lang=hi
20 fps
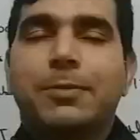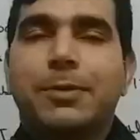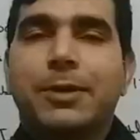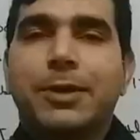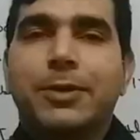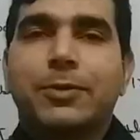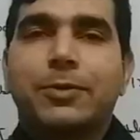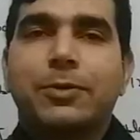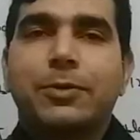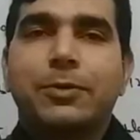
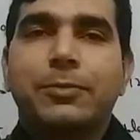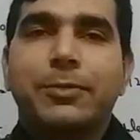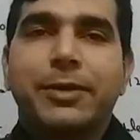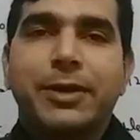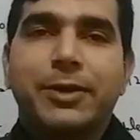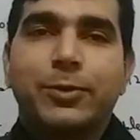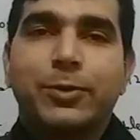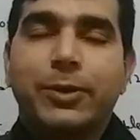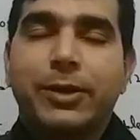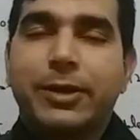वालेकुम
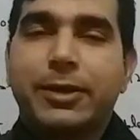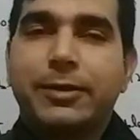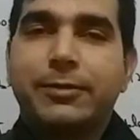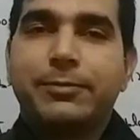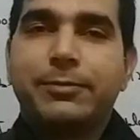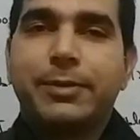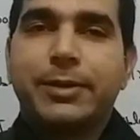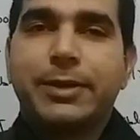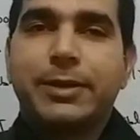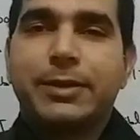एंड
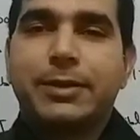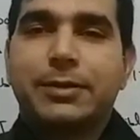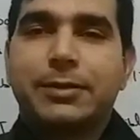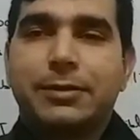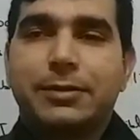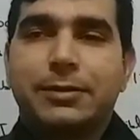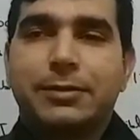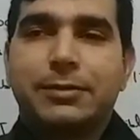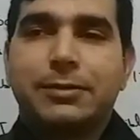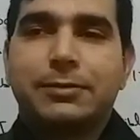वेलकम बैक
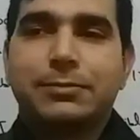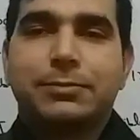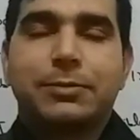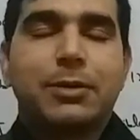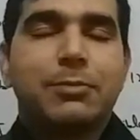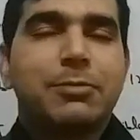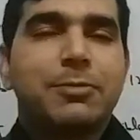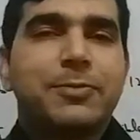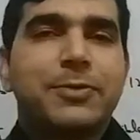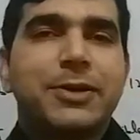
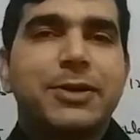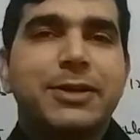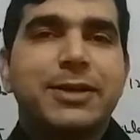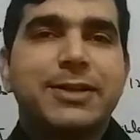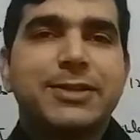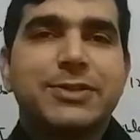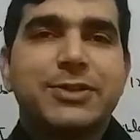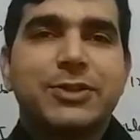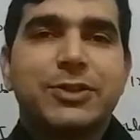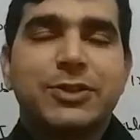प्रोबेबिलिटी
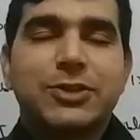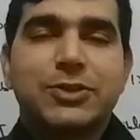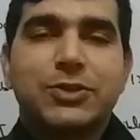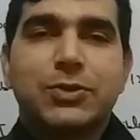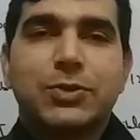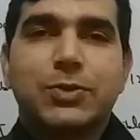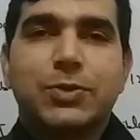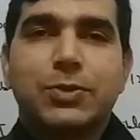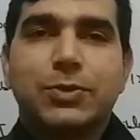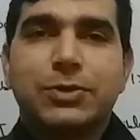एंड
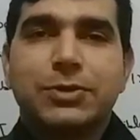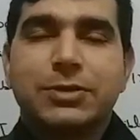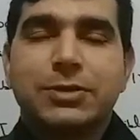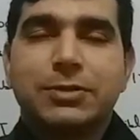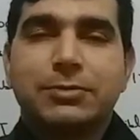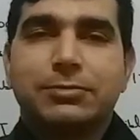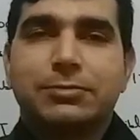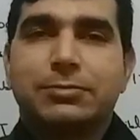स्टेटिस्टिक कोर्स